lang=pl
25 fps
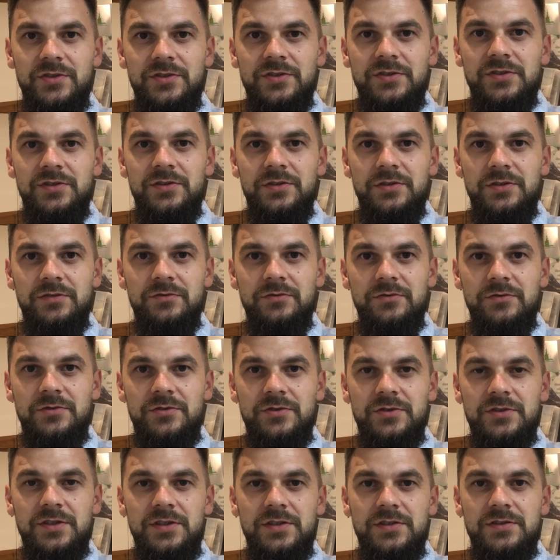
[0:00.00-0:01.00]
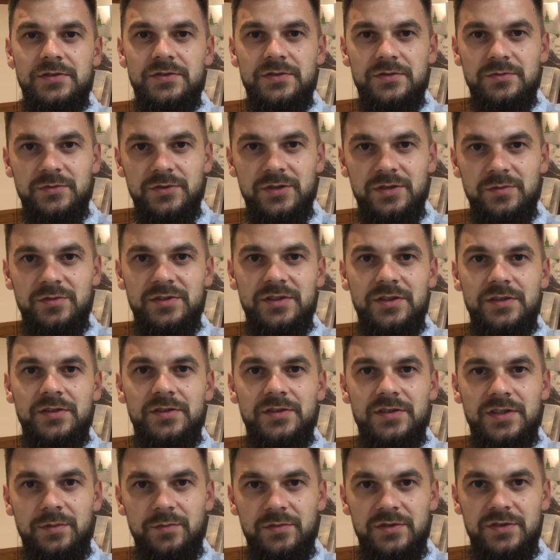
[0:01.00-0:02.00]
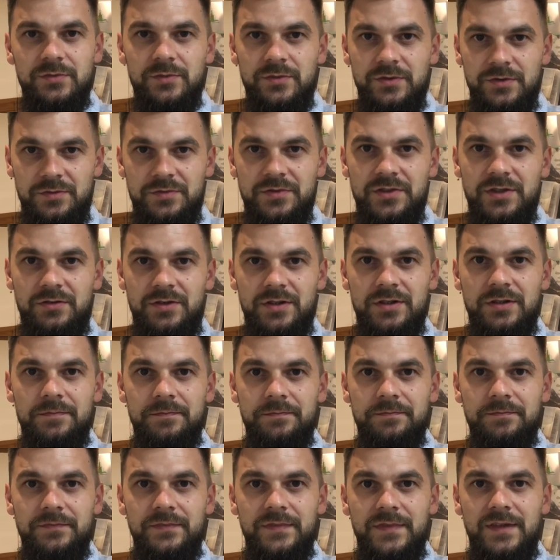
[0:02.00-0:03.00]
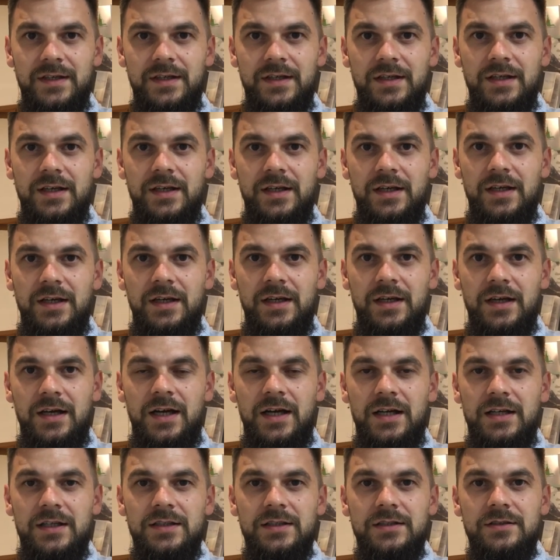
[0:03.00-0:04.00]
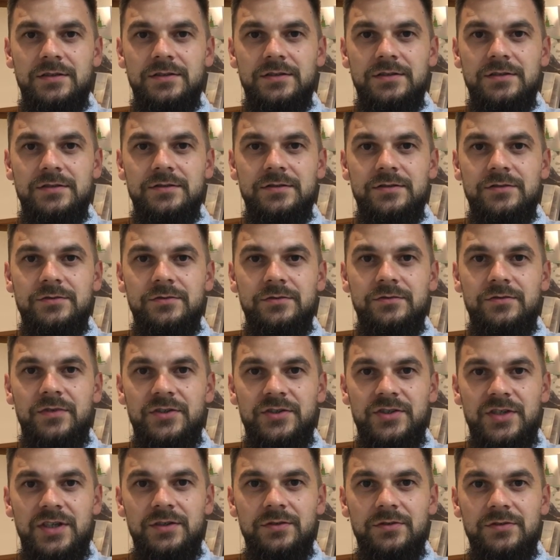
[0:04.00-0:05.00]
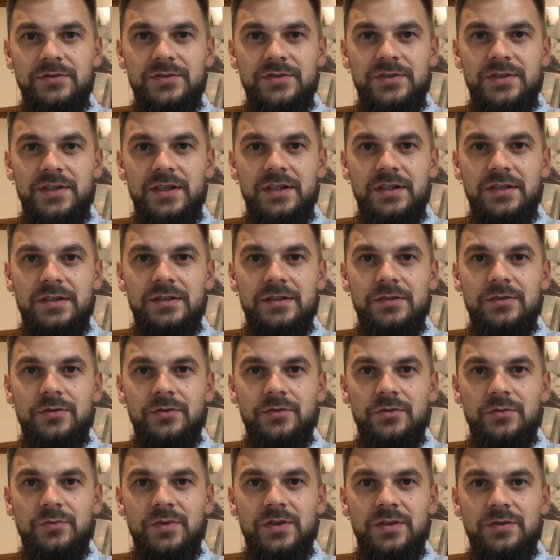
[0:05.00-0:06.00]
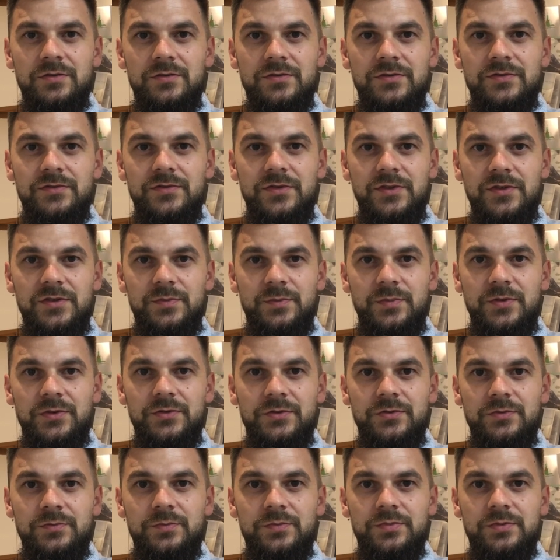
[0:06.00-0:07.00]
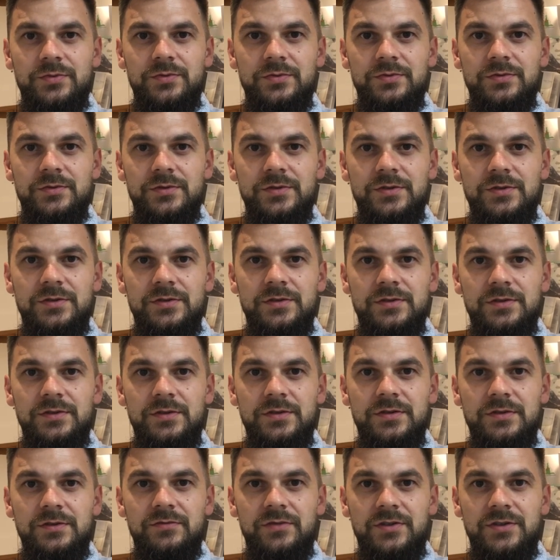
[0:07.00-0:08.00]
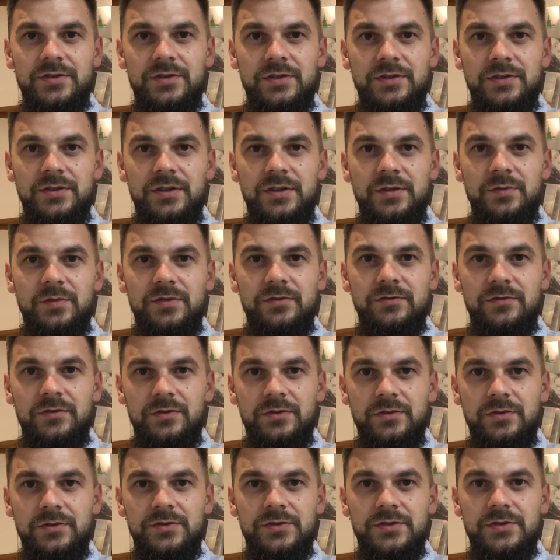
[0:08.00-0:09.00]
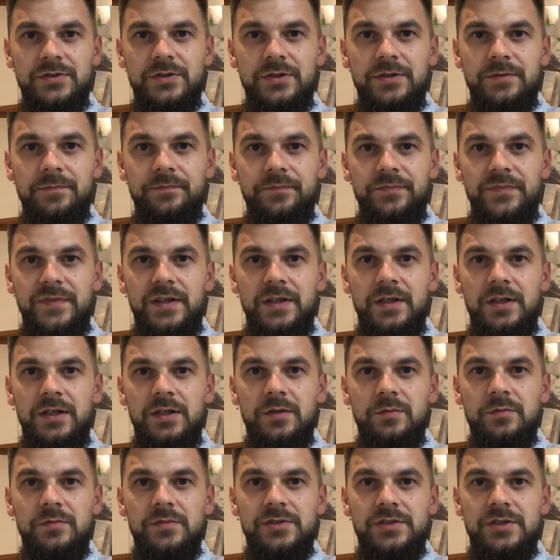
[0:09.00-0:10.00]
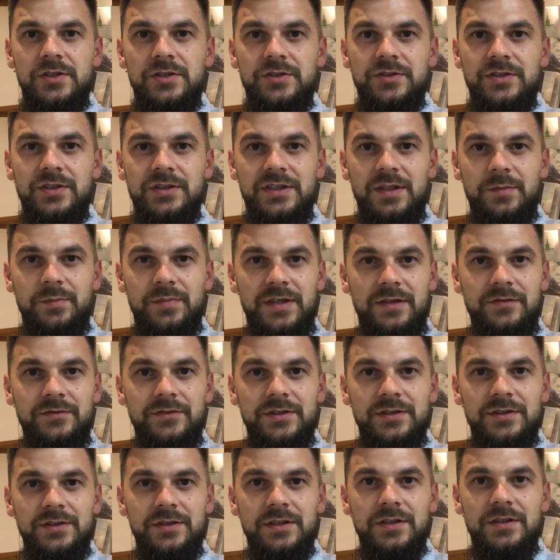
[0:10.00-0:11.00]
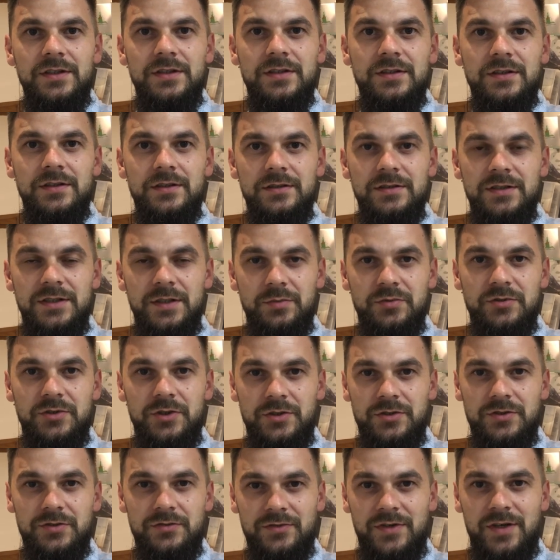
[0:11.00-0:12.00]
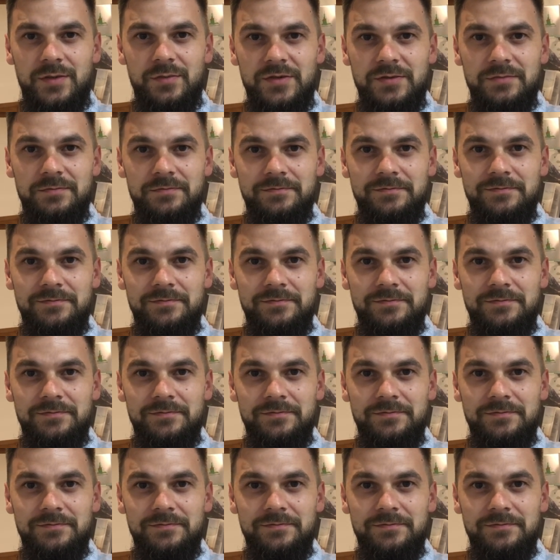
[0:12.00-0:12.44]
że tylko i wyłącznie z moimi decyzjami, z moim działaniem ale e, uważając tak i rozumiejąc w ten sposób e, właśnie termin wolności, myślę, że tak naprawdę jej nie przeżywamy.